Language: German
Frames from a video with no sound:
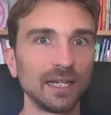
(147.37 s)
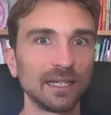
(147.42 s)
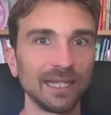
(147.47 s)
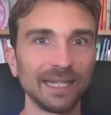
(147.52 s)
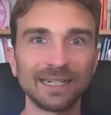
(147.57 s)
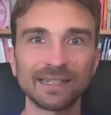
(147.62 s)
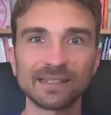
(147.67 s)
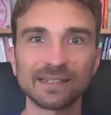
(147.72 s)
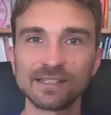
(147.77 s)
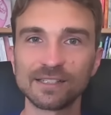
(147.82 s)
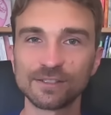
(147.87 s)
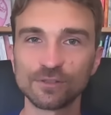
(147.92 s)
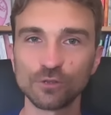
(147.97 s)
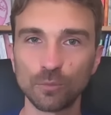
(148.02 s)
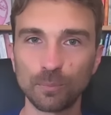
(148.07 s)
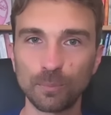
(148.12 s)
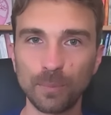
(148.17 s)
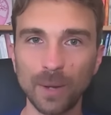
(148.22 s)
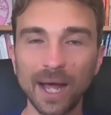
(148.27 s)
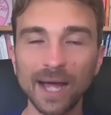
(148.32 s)
hey, das ist
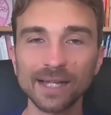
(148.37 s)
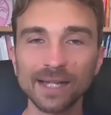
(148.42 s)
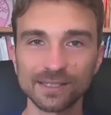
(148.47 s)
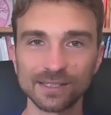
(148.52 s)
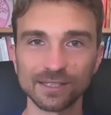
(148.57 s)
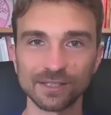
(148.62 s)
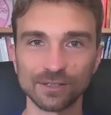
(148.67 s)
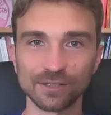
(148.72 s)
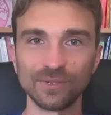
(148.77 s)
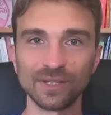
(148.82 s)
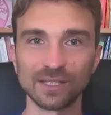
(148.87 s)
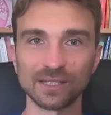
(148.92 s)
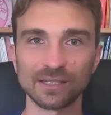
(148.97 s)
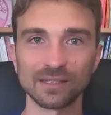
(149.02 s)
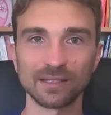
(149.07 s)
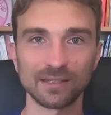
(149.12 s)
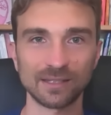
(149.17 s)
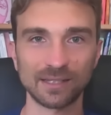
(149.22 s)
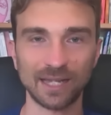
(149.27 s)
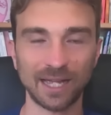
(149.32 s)
so Basiswissen,
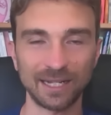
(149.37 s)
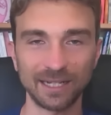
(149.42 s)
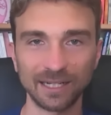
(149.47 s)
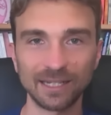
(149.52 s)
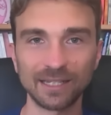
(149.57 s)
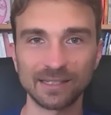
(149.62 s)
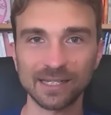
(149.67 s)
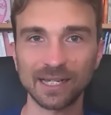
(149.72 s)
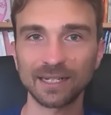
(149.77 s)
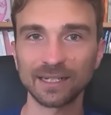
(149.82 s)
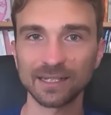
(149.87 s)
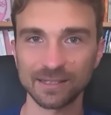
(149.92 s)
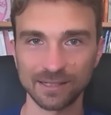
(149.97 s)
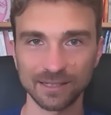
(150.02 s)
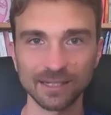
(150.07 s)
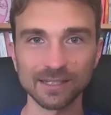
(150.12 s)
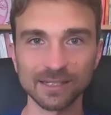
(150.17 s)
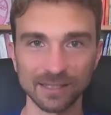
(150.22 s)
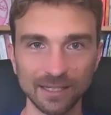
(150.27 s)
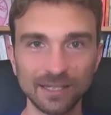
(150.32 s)
das kann ja nicht sein, dass die
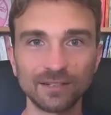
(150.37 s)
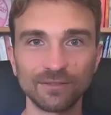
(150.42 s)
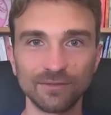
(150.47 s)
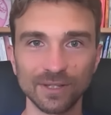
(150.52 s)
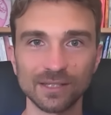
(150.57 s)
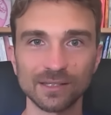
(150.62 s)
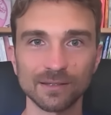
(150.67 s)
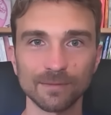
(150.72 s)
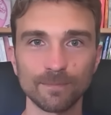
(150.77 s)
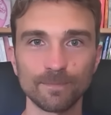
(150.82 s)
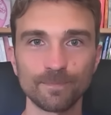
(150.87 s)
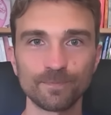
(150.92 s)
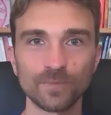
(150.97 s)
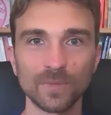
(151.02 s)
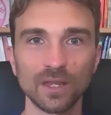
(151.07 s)
das nicht wissen.